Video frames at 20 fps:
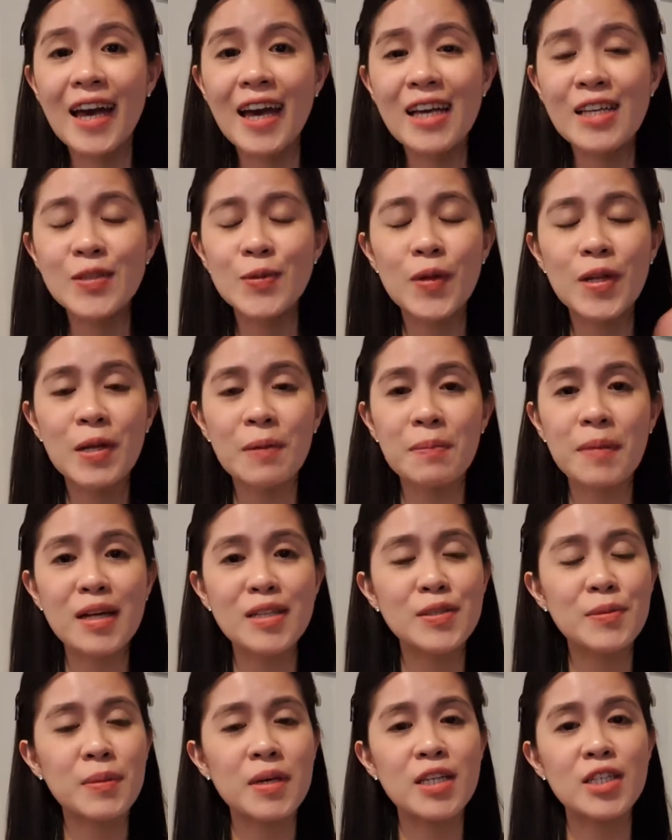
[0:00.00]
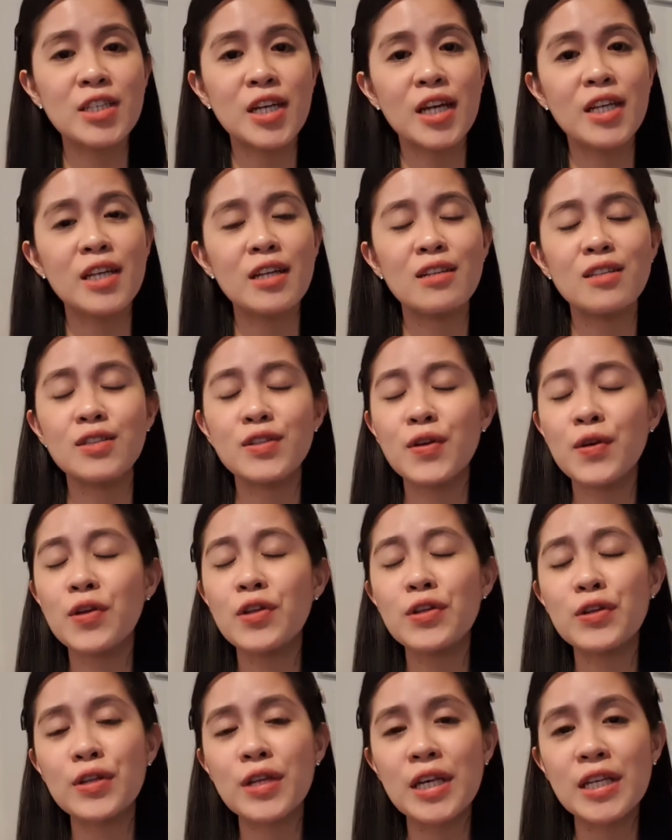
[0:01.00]
guys! Welcome back to my channel. So,
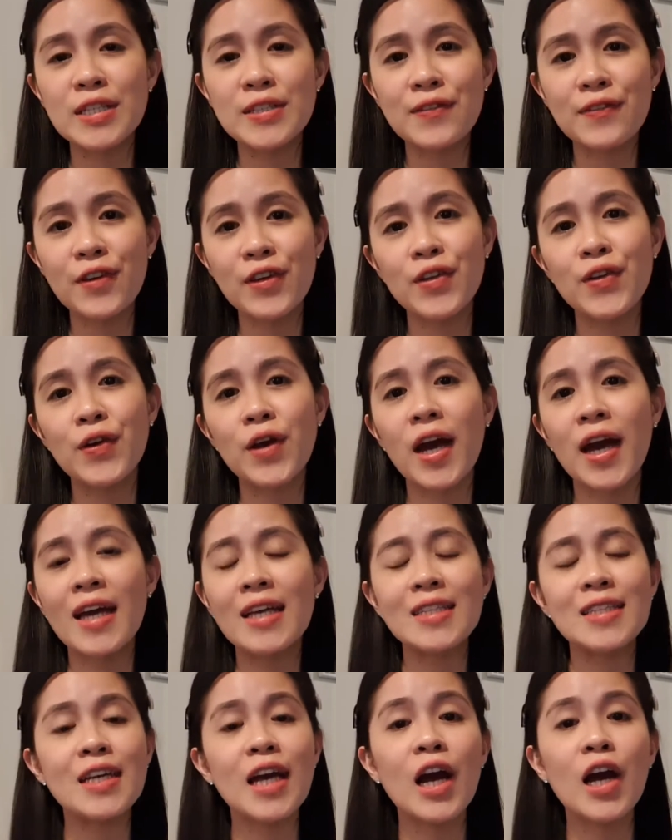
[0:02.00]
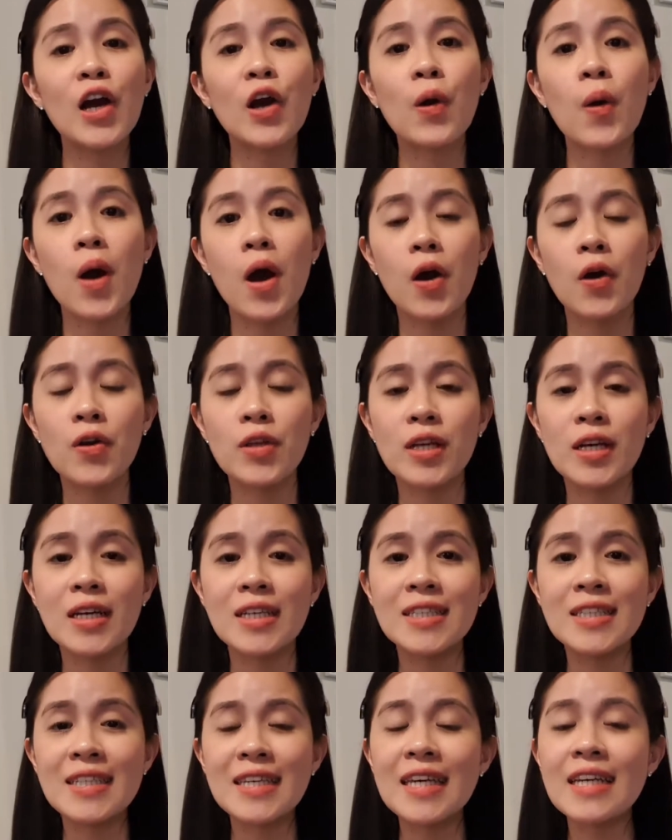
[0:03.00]
in today's video guys, gagawa ko ng
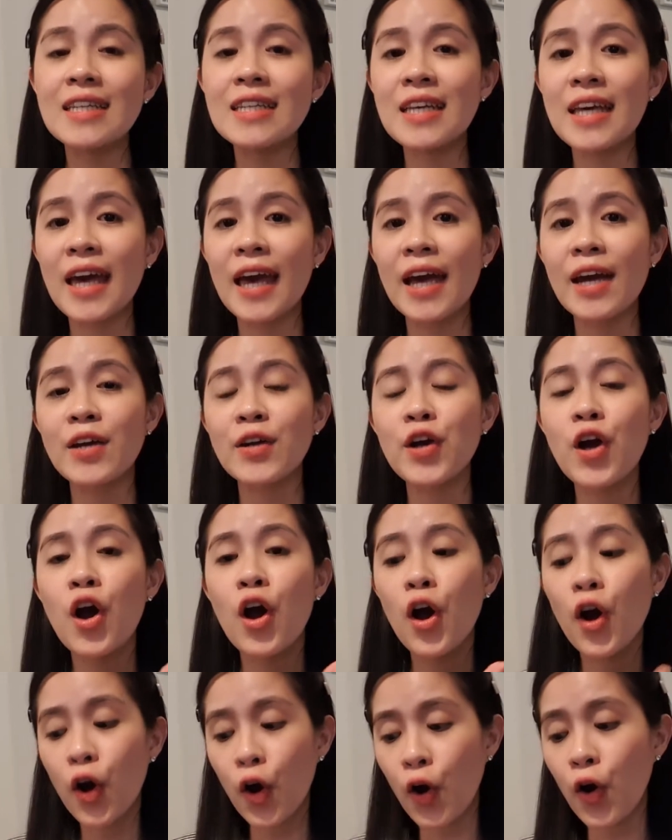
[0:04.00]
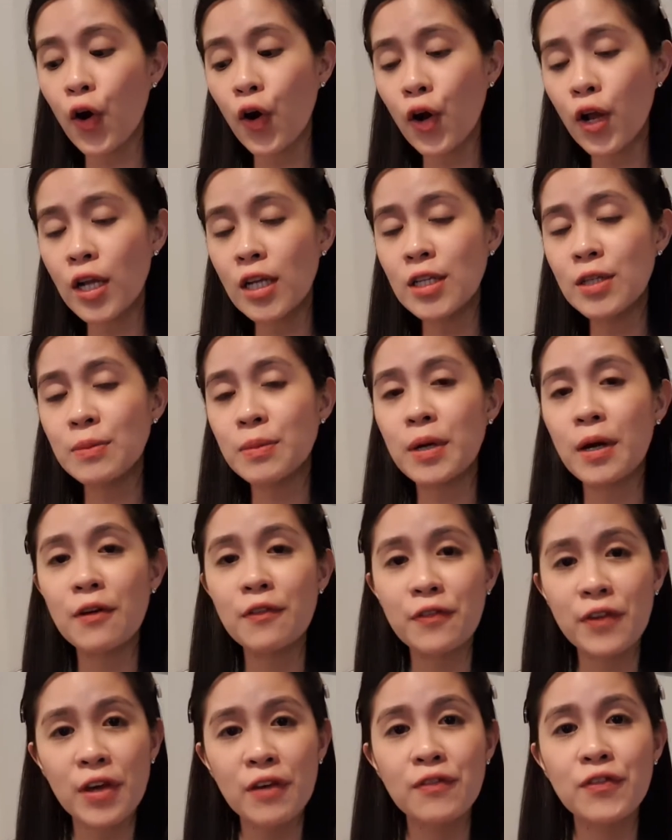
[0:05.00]
skincare haul, yung mga
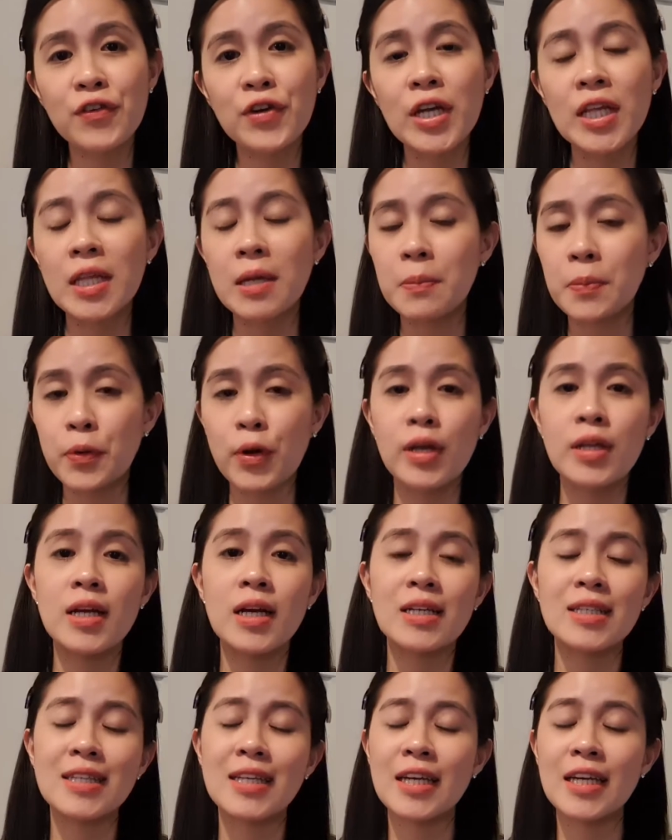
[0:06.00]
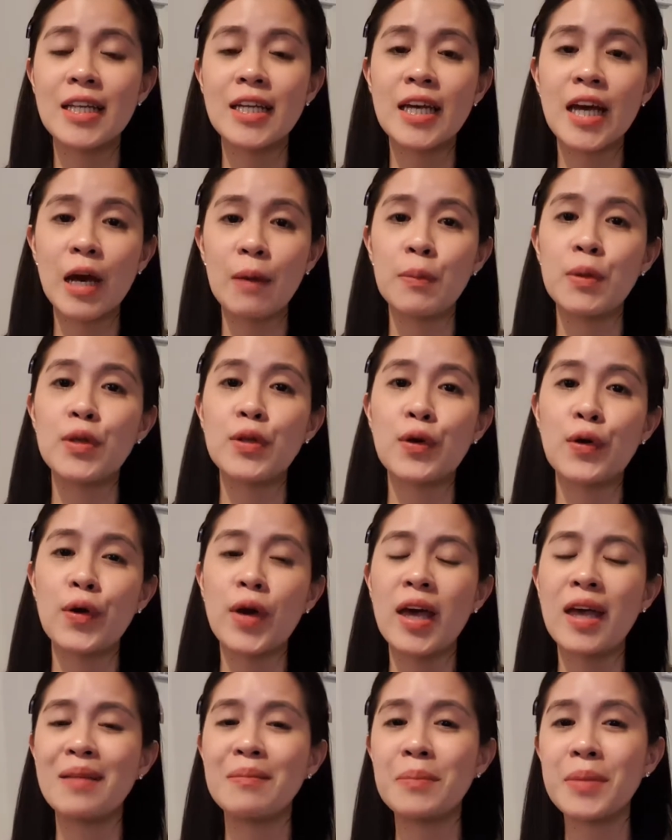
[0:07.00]
favorite na products na ginagamit ko
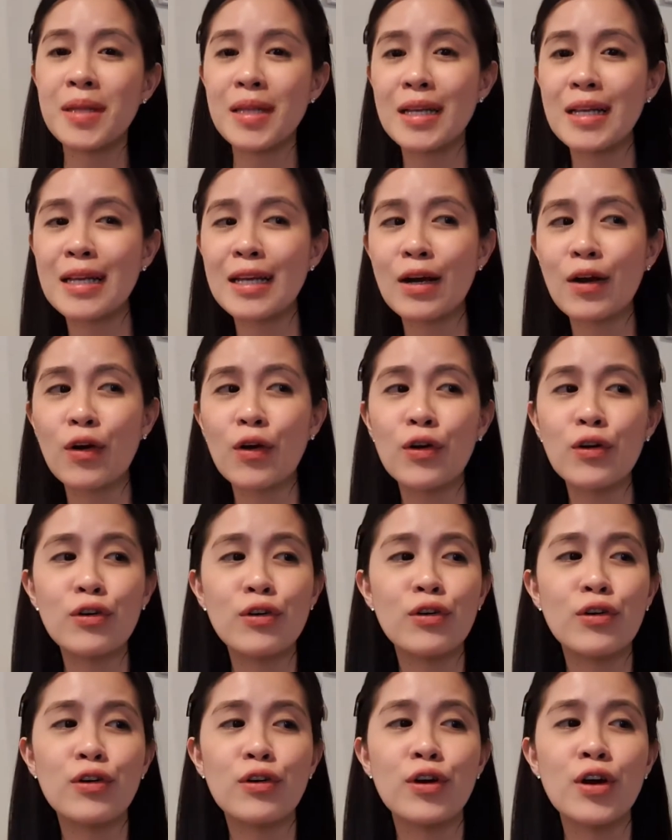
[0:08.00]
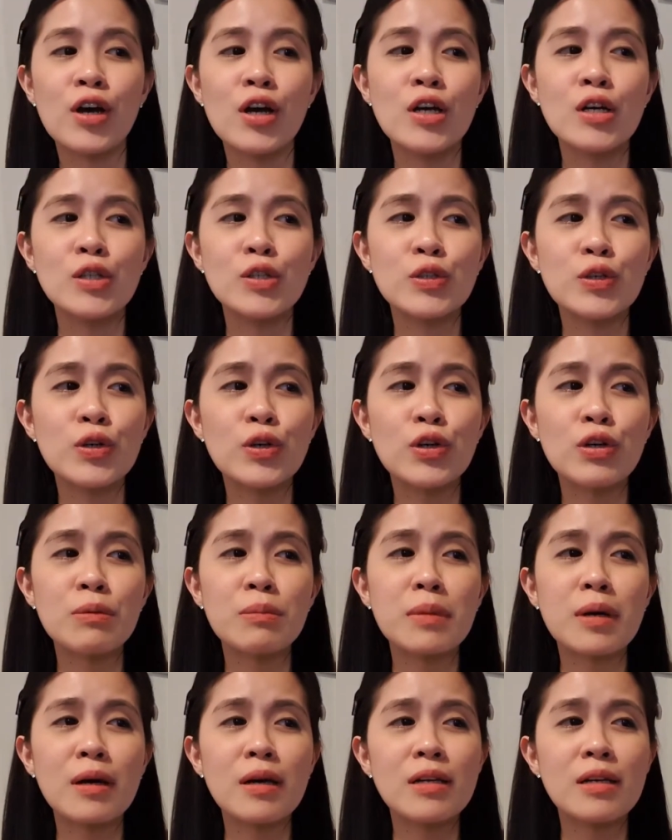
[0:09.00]
and binili ko siguro
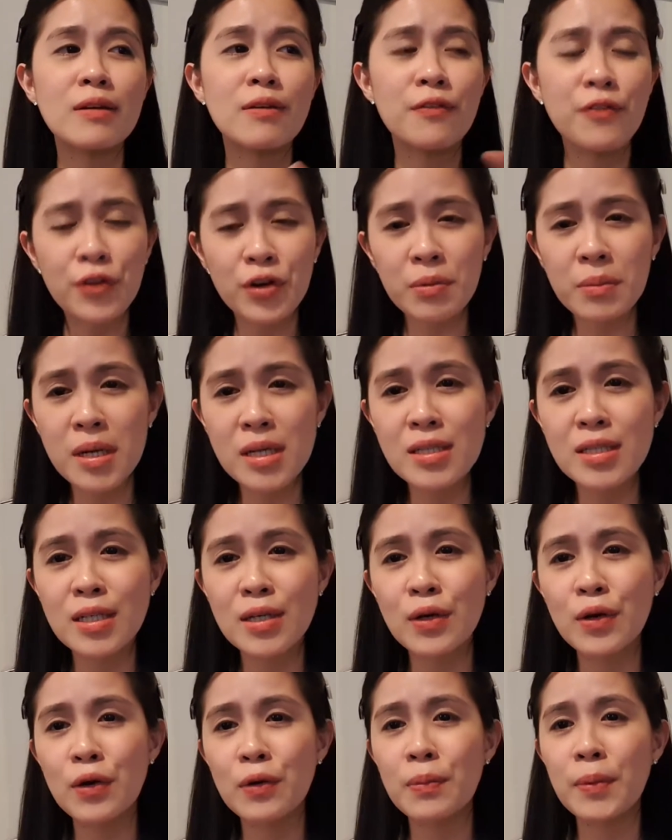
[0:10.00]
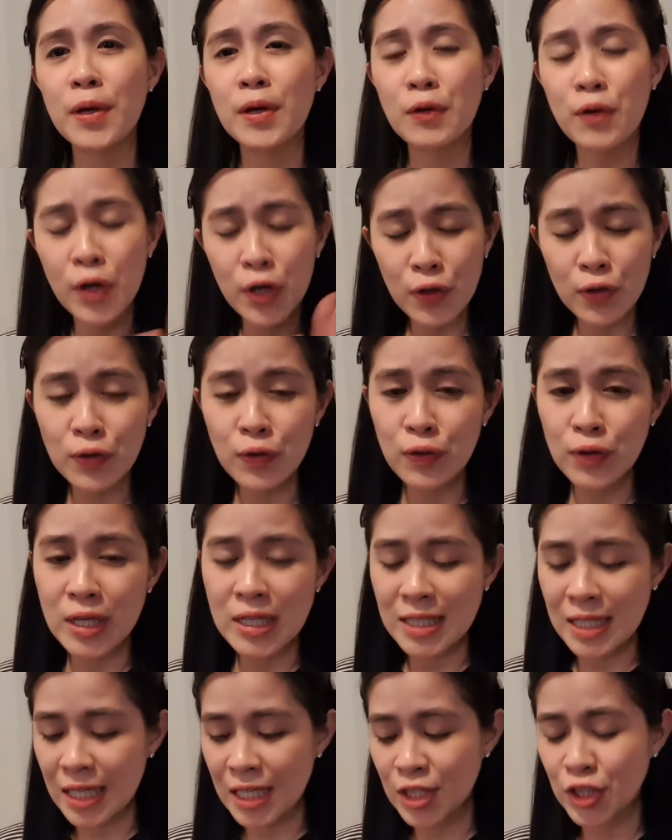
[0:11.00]
mga 4 months ago. Pero ngayon ko na
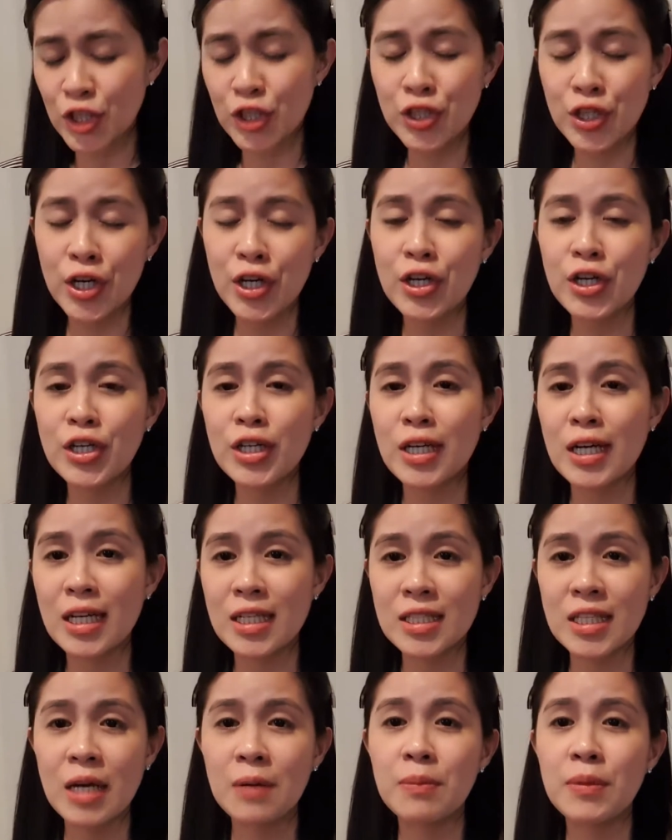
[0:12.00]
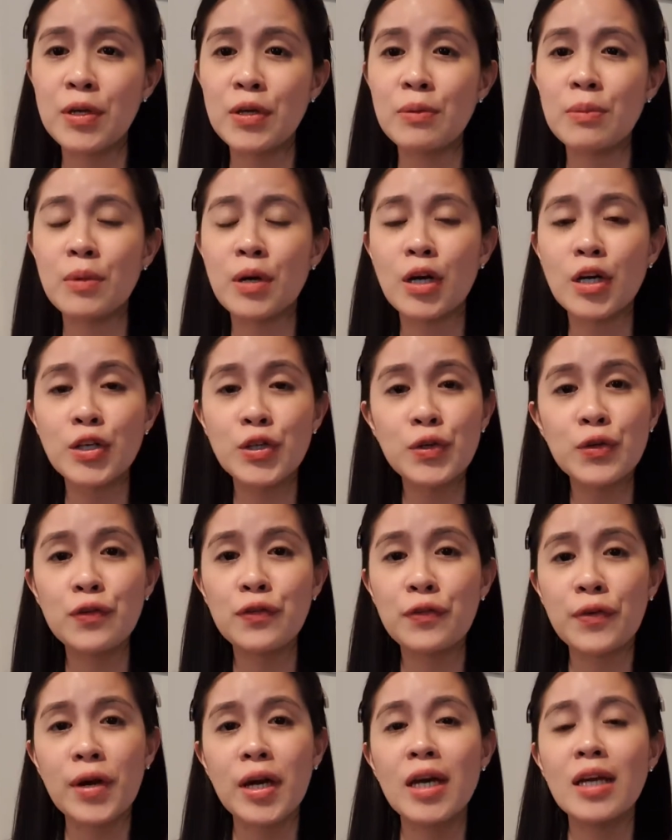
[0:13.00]
sila share kasama yung mga new
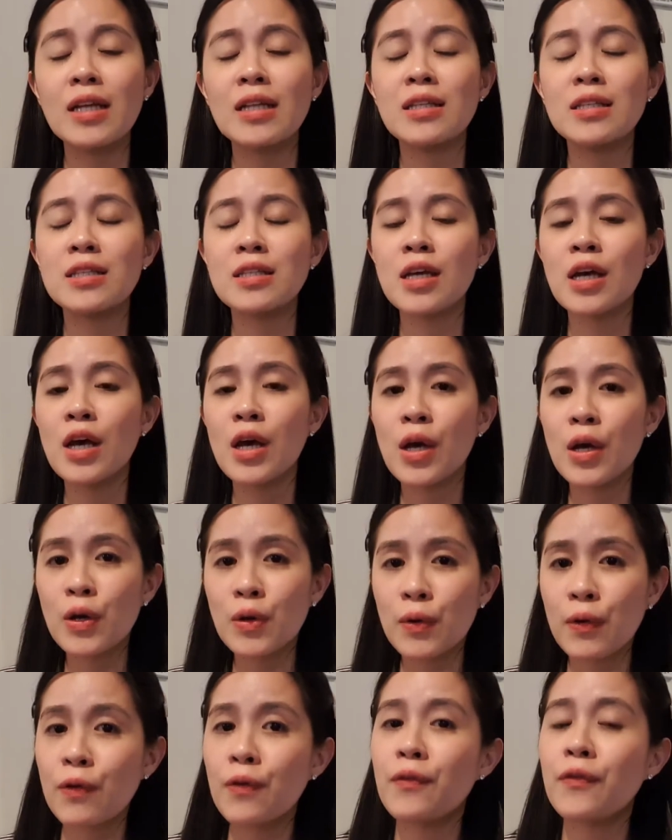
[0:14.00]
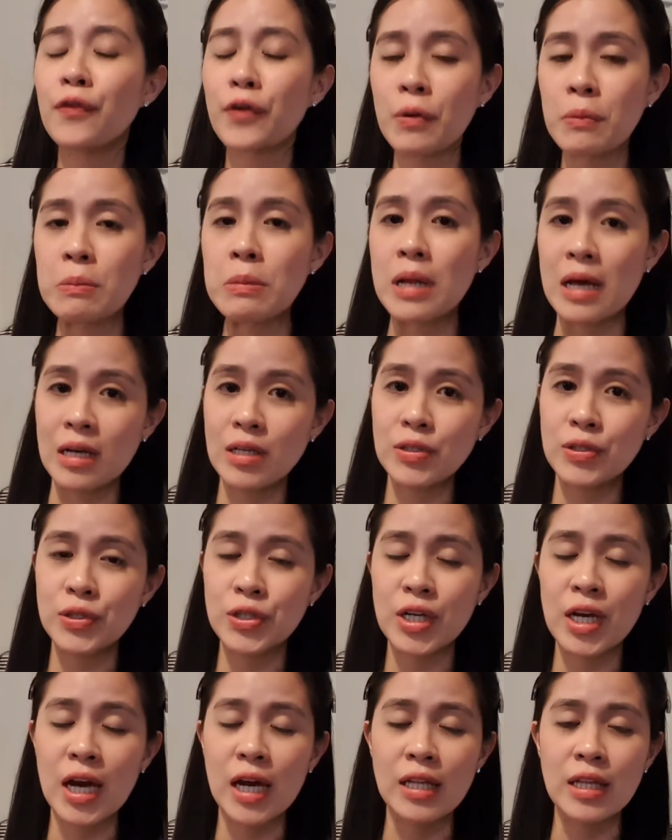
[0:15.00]
finds ko from Lux
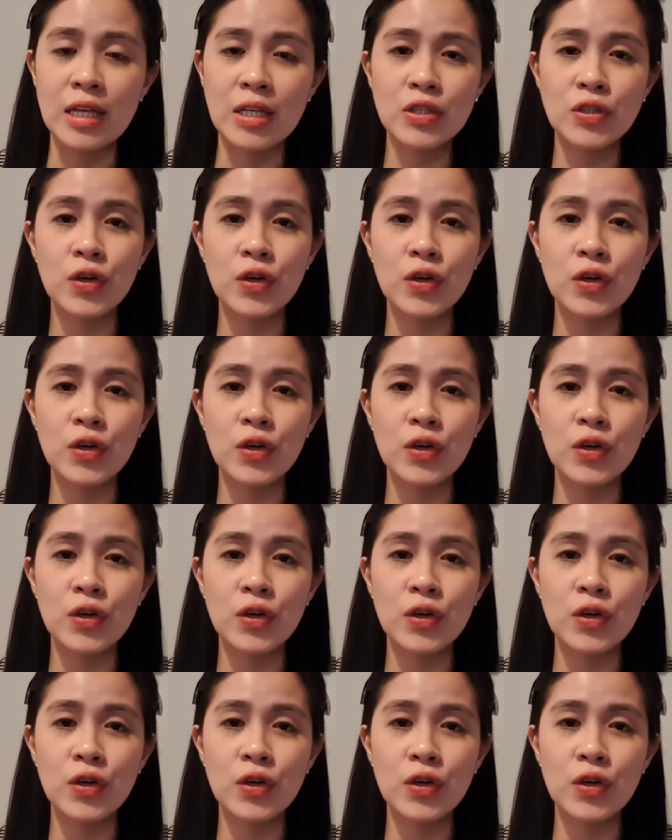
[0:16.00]
Organic.